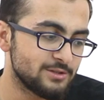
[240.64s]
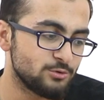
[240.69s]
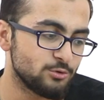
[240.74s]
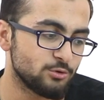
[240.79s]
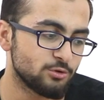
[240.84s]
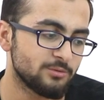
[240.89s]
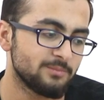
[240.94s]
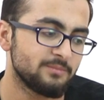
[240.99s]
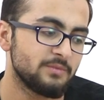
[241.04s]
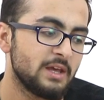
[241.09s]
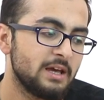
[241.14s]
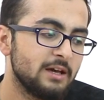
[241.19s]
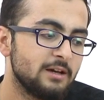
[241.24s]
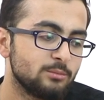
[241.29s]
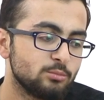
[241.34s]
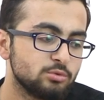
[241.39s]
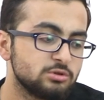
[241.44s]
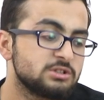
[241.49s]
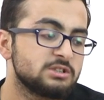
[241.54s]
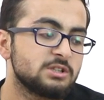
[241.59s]
istiyorum.
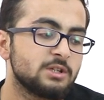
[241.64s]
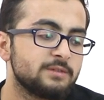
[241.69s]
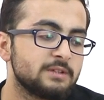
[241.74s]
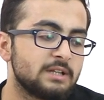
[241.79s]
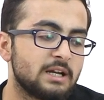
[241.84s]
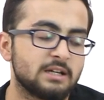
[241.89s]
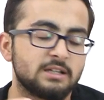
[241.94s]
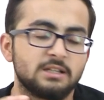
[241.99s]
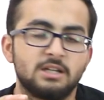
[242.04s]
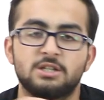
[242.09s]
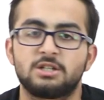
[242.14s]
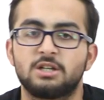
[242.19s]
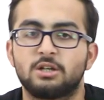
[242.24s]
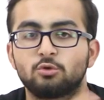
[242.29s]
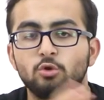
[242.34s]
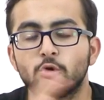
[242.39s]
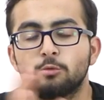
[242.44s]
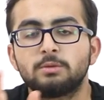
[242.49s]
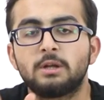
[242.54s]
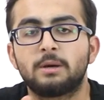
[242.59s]
Bu sınavın
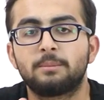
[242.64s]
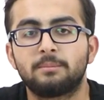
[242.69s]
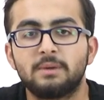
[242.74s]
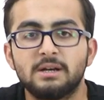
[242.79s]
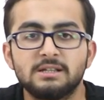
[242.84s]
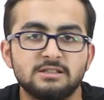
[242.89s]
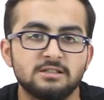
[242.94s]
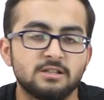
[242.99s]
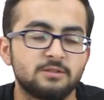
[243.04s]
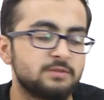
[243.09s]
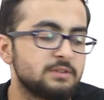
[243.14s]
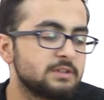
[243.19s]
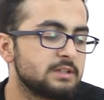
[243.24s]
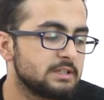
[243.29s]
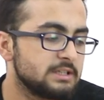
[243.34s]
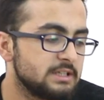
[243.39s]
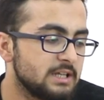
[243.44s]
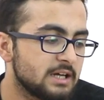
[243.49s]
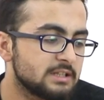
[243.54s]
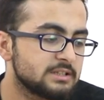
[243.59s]
arkadaşlar toplam masrafı
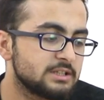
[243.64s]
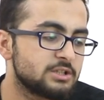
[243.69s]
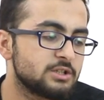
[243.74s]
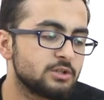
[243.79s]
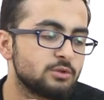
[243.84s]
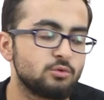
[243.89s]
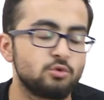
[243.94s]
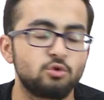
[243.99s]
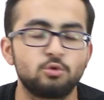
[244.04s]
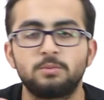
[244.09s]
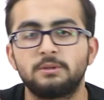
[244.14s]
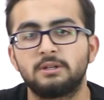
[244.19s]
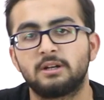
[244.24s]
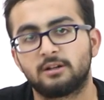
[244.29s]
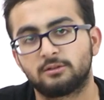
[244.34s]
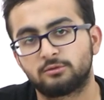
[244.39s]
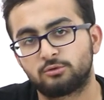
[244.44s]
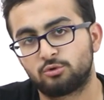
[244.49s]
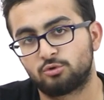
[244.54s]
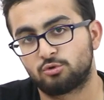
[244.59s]
yaklaşık
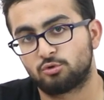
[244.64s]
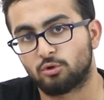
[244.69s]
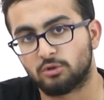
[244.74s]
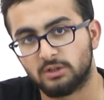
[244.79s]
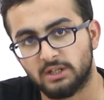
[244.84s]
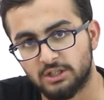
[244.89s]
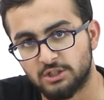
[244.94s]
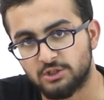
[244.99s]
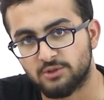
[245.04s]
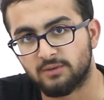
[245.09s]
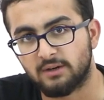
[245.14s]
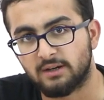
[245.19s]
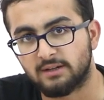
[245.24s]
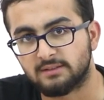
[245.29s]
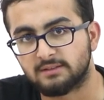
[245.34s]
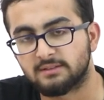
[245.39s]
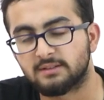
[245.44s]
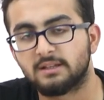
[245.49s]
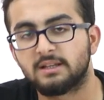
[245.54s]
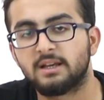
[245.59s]
3600 dolar
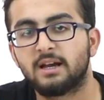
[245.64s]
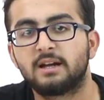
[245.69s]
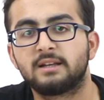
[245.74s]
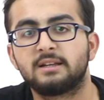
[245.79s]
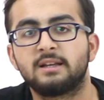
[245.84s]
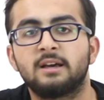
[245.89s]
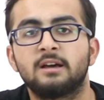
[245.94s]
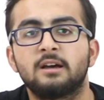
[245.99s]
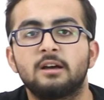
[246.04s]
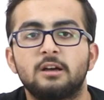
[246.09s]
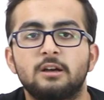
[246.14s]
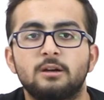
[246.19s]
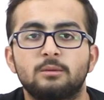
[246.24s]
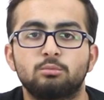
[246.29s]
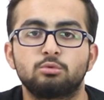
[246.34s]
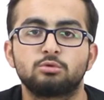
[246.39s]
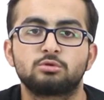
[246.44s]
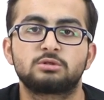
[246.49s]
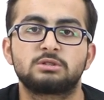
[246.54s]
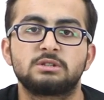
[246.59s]
civarında. Yani
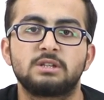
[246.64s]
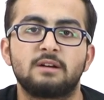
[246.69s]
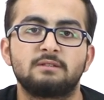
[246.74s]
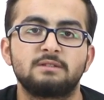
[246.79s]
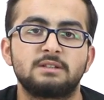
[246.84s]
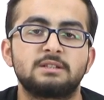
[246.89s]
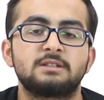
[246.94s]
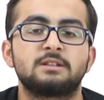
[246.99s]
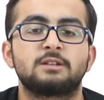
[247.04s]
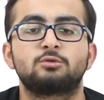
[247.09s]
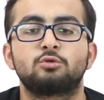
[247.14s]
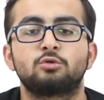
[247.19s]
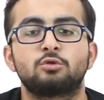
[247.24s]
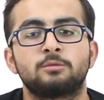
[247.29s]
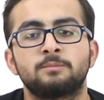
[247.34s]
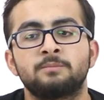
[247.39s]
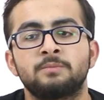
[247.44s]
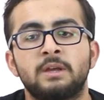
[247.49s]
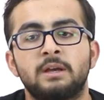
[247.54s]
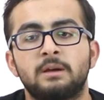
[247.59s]
bu sınavların
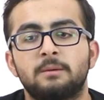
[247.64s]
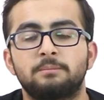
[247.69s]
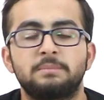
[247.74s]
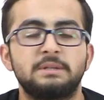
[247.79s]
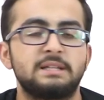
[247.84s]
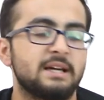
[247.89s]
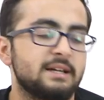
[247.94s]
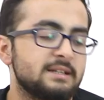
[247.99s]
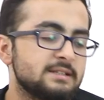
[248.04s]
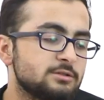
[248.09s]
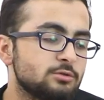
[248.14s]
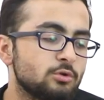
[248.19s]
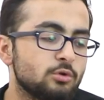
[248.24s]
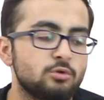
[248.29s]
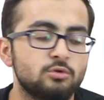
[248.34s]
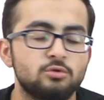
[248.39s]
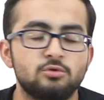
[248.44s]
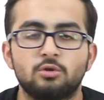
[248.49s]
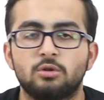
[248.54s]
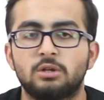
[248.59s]
atıyorum bir tanesi
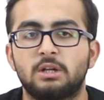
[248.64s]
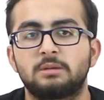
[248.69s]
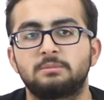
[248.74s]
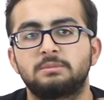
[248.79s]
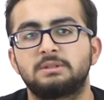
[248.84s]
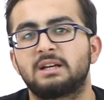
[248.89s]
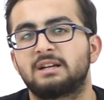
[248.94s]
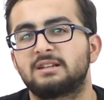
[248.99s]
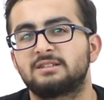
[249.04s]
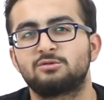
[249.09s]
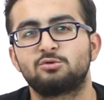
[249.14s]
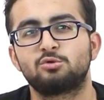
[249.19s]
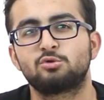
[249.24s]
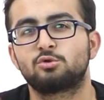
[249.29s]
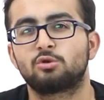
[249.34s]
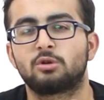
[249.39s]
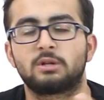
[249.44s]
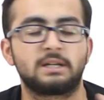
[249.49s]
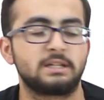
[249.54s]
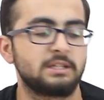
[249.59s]
900 dolar, bir tanesi
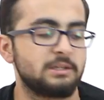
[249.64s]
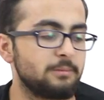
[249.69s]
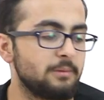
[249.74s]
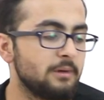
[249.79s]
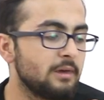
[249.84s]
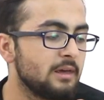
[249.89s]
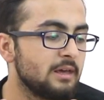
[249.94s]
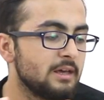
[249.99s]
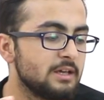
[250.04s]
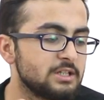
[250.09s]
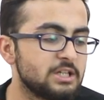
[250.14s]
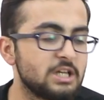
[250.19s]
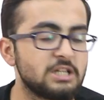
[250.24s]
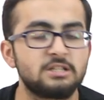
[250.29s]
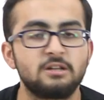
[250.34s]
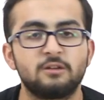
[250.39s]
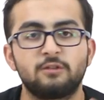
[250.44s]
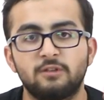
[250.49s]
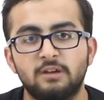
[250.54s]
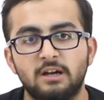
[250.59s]
100 dolar gibi
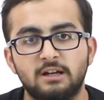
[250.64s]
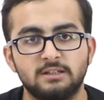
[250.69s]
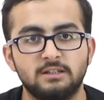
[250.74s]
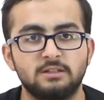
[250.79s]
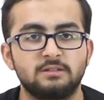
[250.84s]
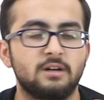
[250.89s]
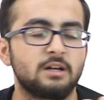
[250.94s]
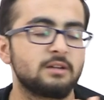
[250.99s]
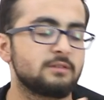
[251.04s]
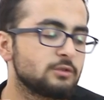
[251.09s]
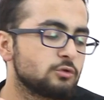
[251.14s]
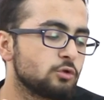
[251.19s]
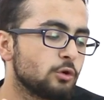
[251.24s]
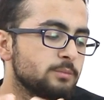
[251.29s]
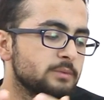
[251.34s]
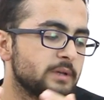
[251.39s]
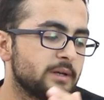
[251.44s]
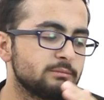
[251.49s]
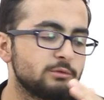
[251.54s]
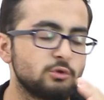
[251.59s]
çeşitli fiyatları var ve
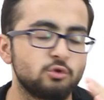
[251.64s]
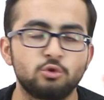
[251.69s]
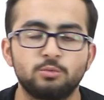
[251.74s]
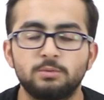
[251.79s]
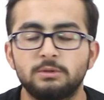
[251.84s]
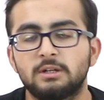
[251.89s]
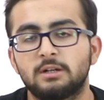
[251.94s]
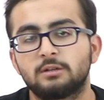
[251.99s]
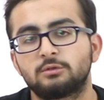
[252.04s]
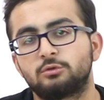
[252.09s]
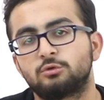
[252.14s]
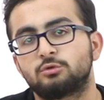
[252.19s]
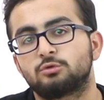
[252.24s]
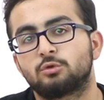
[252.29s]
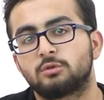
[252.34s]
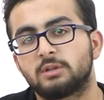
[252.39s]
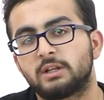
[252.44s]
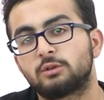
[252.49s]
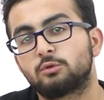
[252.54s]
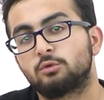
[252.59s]
toplamda 3600
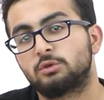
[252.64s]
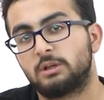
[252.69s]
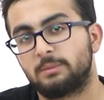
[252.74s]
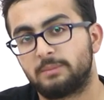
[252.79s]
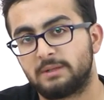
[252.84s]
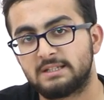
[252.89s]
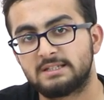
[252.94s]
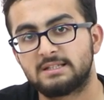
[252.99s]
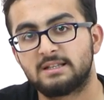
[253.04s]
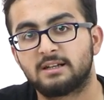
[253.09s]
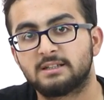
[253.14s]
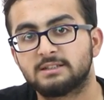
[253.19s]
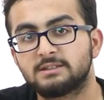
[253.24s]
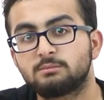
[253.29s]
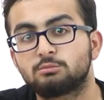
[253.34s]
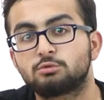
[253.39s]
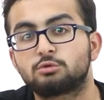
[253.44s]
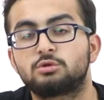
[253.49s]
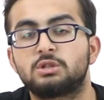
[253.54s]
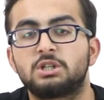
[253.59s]
dolar ödemeniz
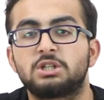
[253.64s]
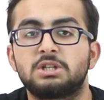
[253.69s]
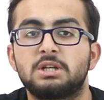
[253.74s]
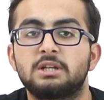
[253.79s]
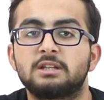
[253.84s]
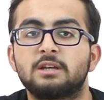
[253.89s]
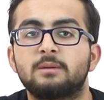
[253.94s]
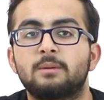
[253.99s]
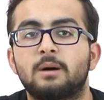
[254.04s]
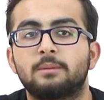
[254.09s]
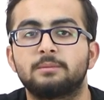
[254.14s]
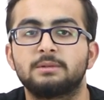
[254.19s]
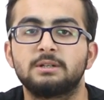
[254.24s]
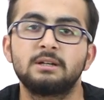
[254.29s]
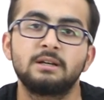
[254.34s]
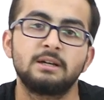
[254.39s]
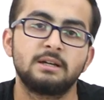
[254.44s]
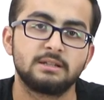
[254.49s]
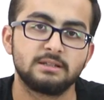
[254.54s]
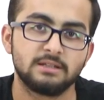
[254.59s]
lazım bu süreçlerin
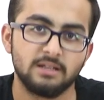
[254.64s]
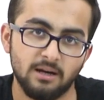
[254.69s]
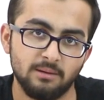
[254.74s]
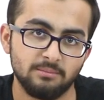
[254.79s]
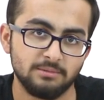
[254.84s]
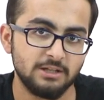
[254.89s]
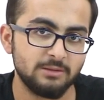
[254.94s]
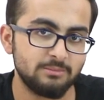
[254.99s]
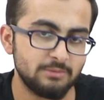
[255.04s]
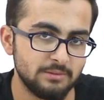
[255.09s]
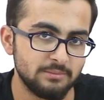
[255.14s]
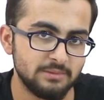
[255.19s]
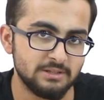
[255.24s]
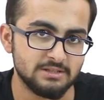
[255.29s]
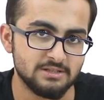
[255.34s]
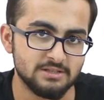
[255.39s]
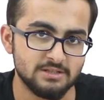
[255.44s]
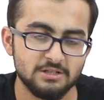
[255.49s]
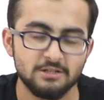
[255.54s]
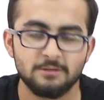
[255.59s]
tamamını
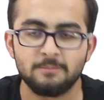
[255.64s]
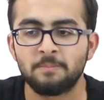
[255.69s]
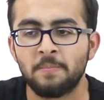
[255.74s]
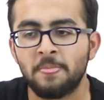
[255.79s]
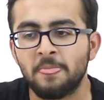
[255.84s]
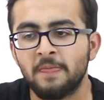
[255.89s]
tamamlayabilmeniz için.